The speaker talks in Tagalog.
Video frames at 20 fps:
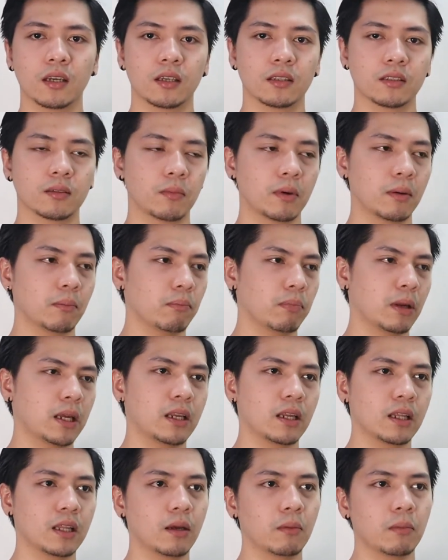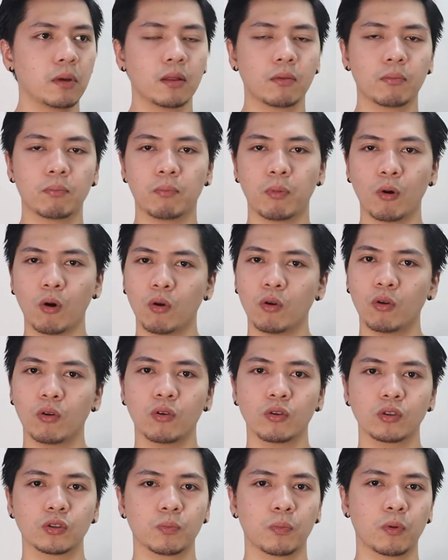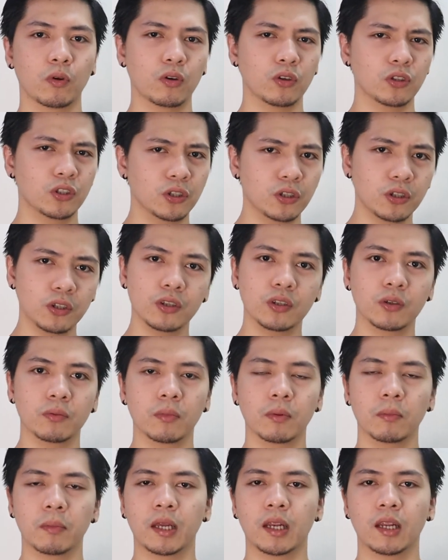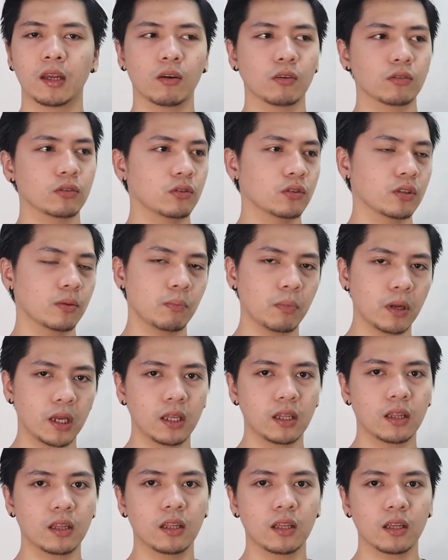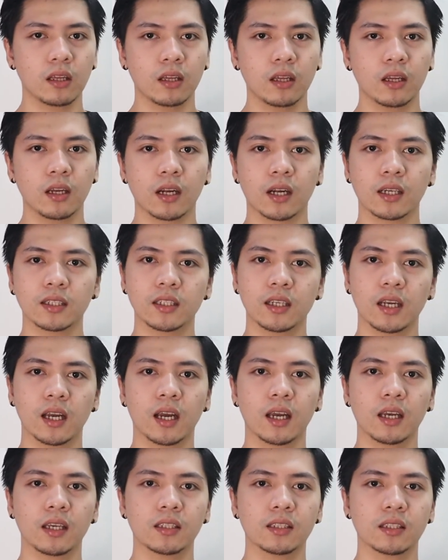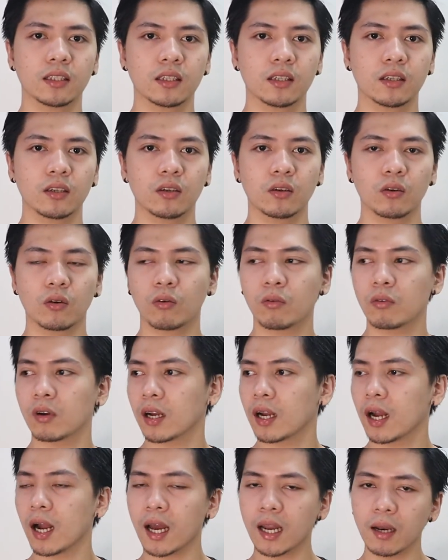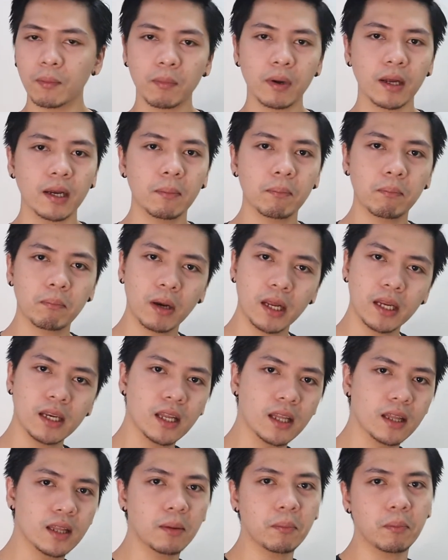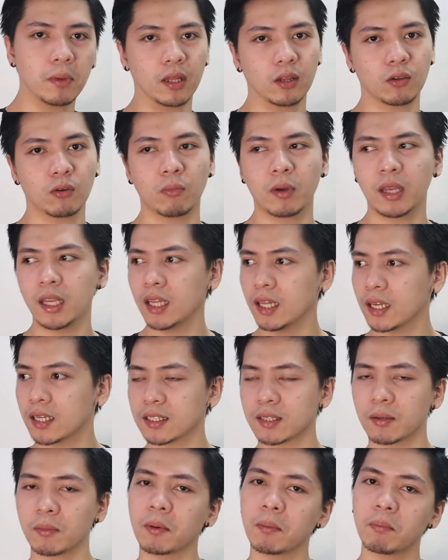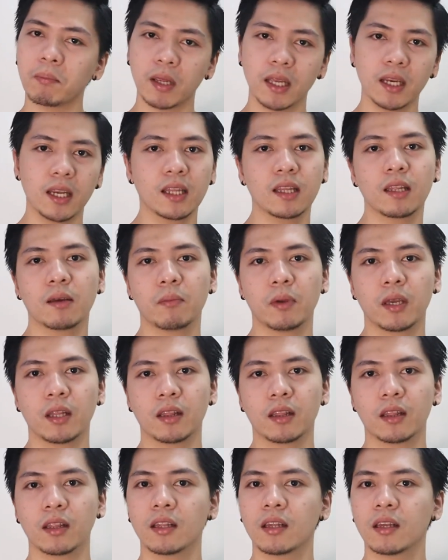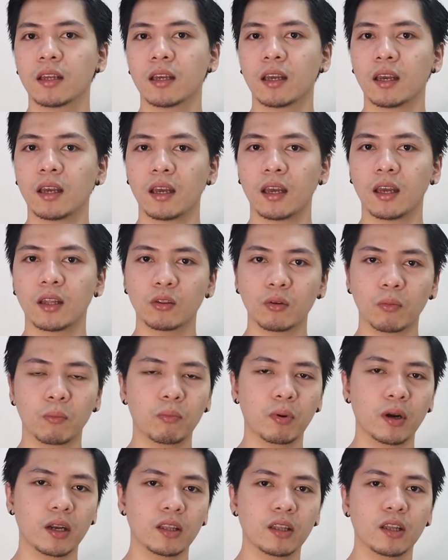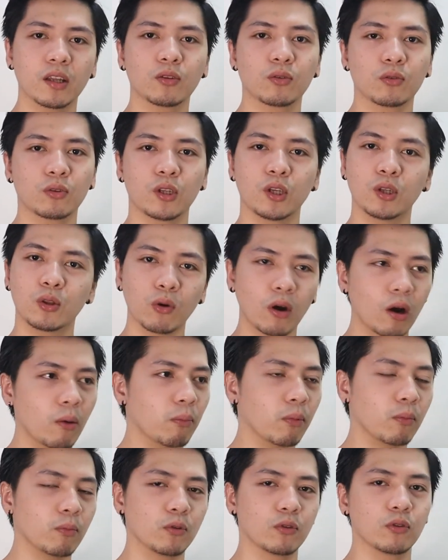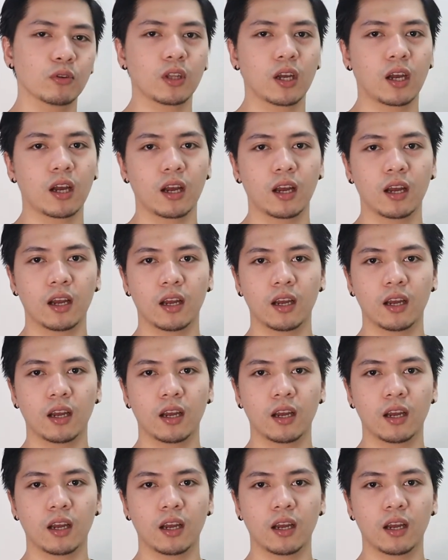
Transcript: sa mga plain na damit, polos, polo shirt, mahilig ako dun sa plain. Kasi guys, kung naghahanap ka ng plain na damit, kung mahilig ka sa mga plain na damit, etong brand na to, dito ka pumunta.